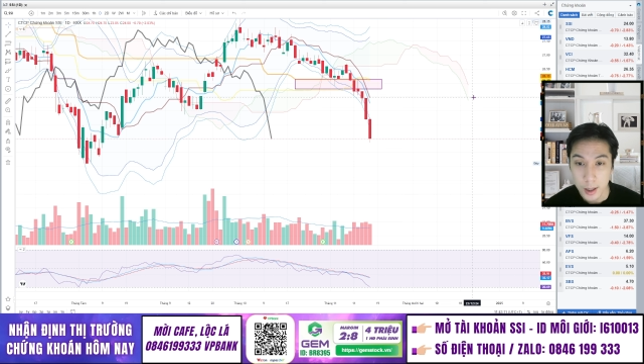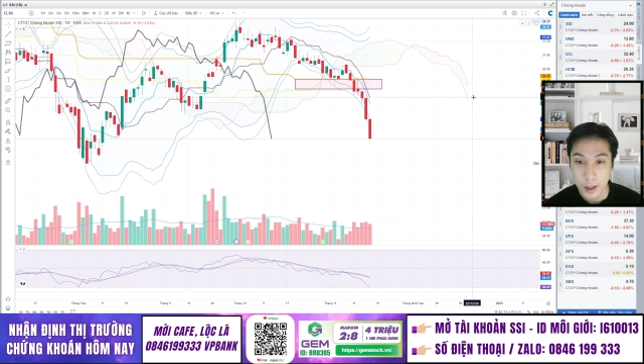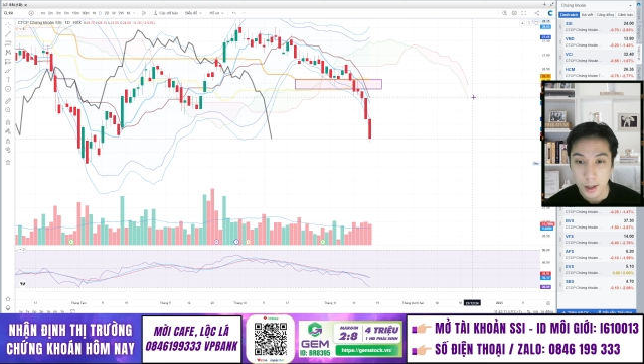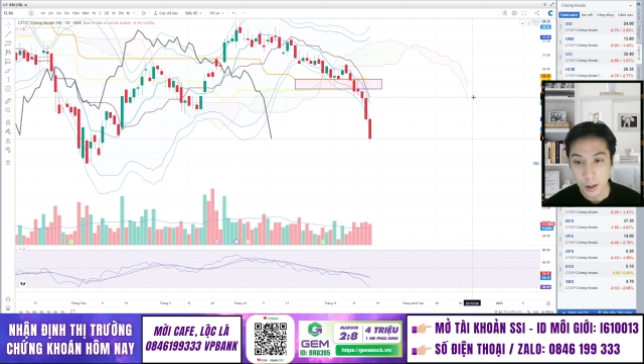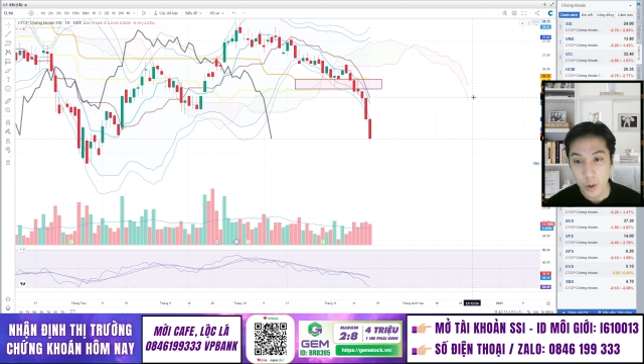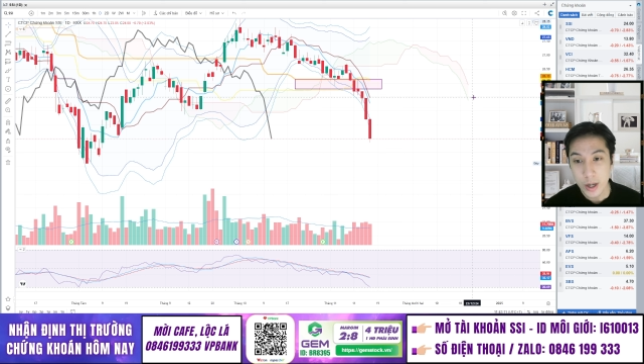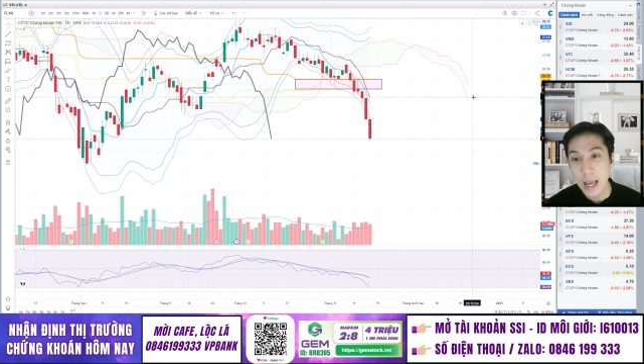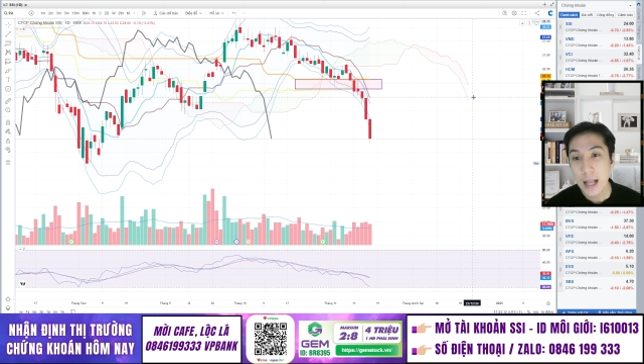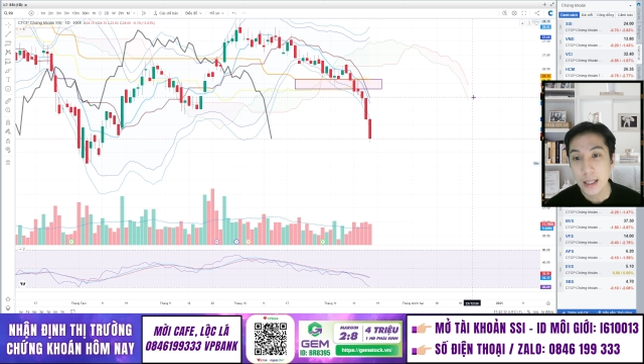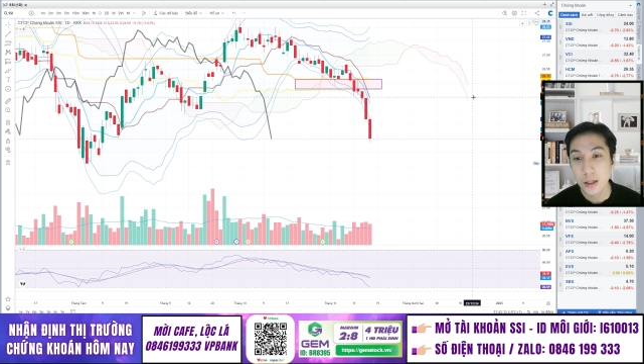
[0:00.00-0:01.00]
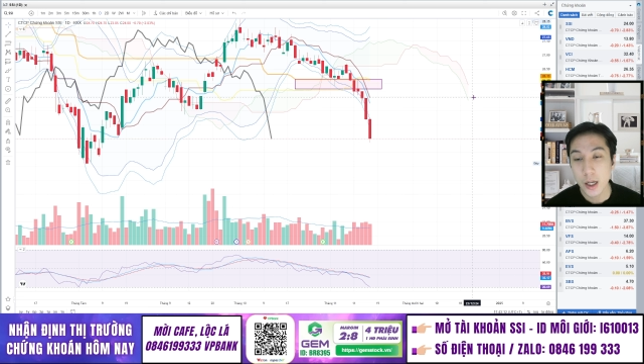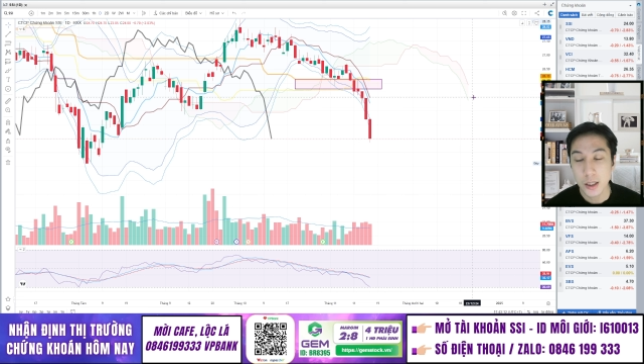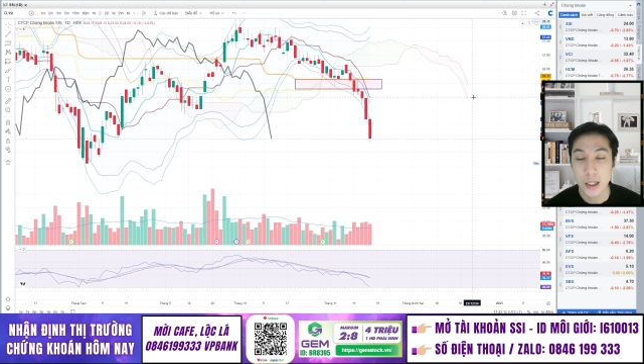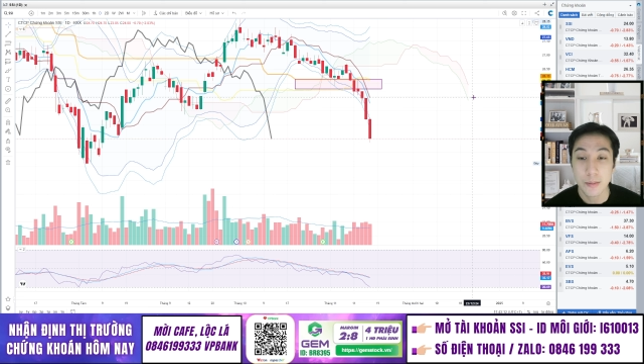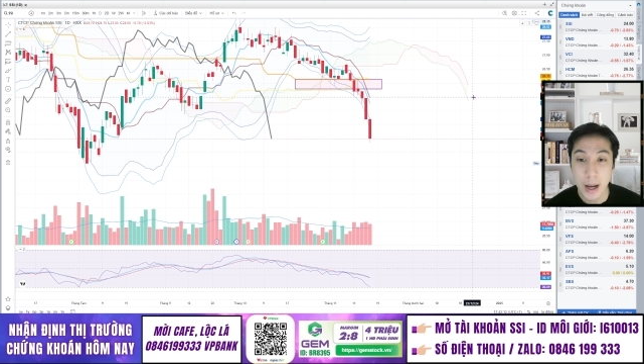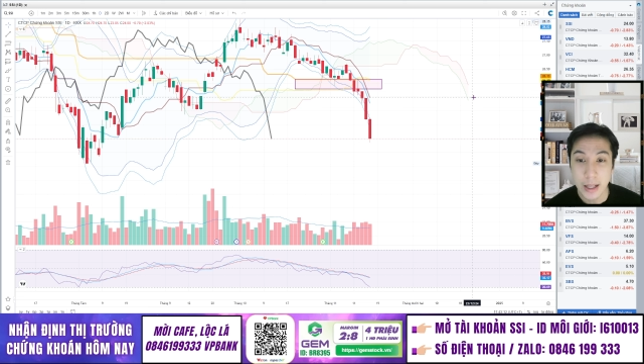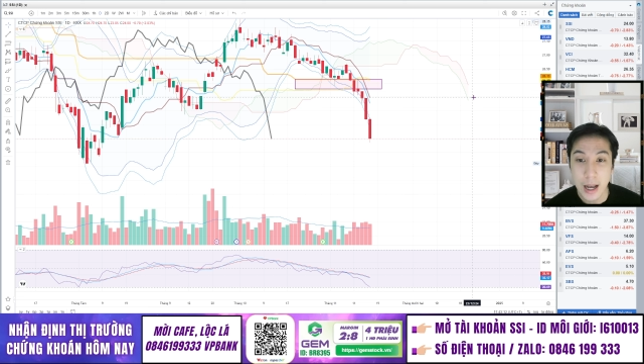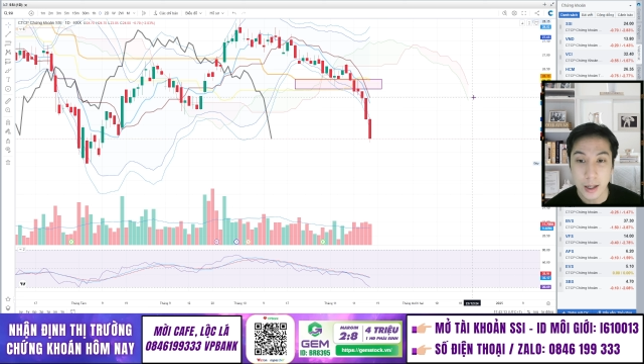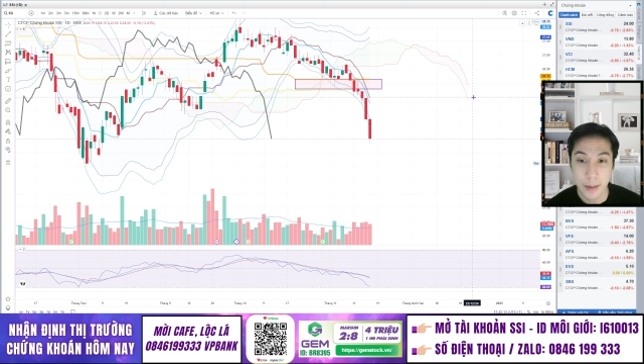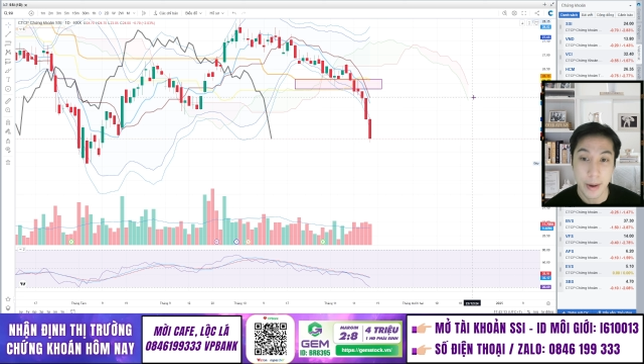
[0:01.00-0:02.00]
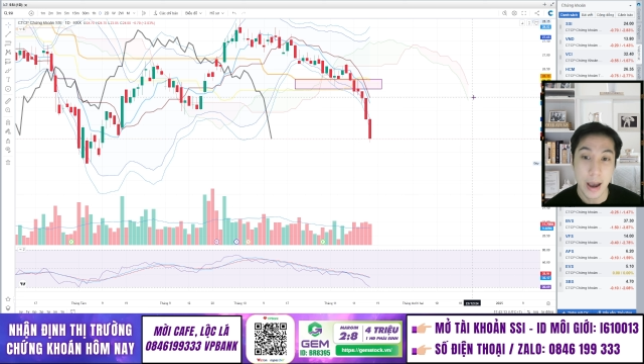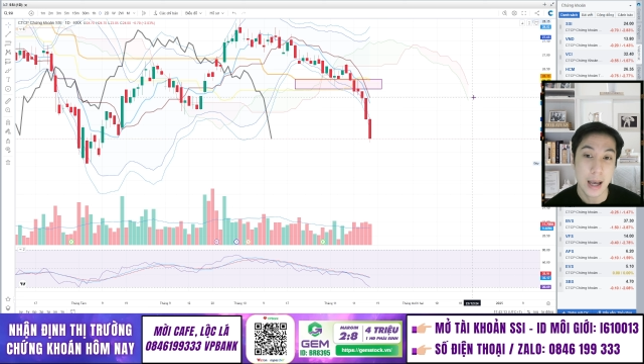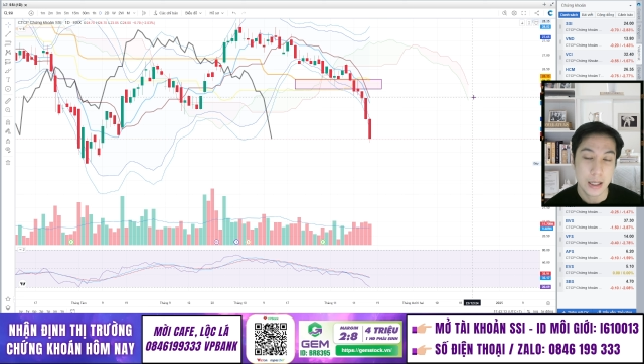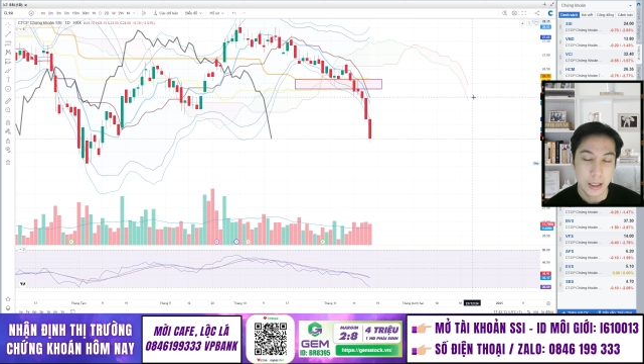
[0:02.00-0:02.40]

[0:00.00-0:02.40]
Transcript: Ngoài ra thì những anh chị mà đang kẹp hàng,